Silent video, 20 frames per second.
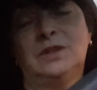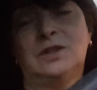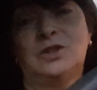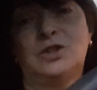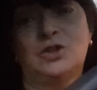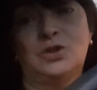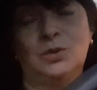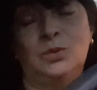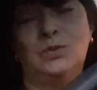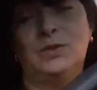
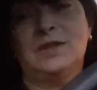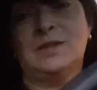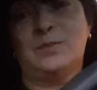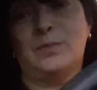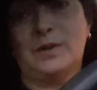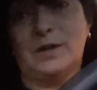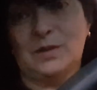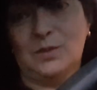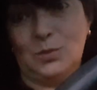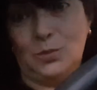что у нас
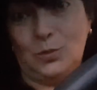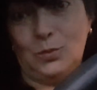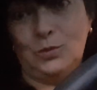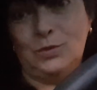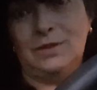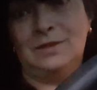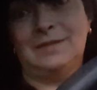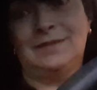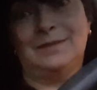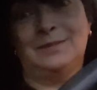
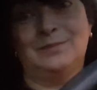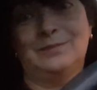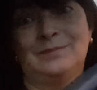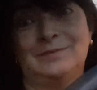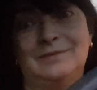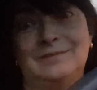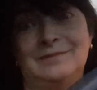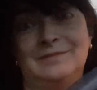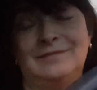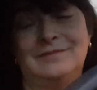происходит.
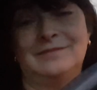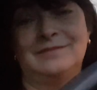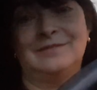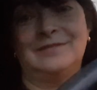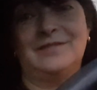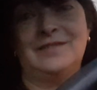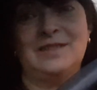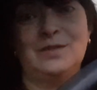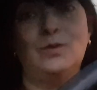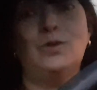
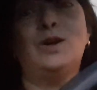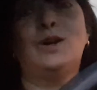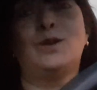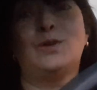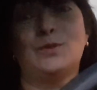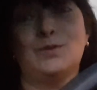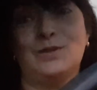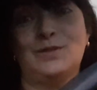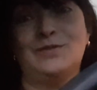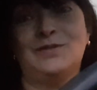Всего
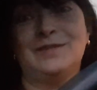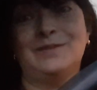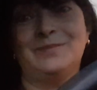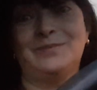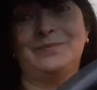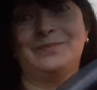хорошего!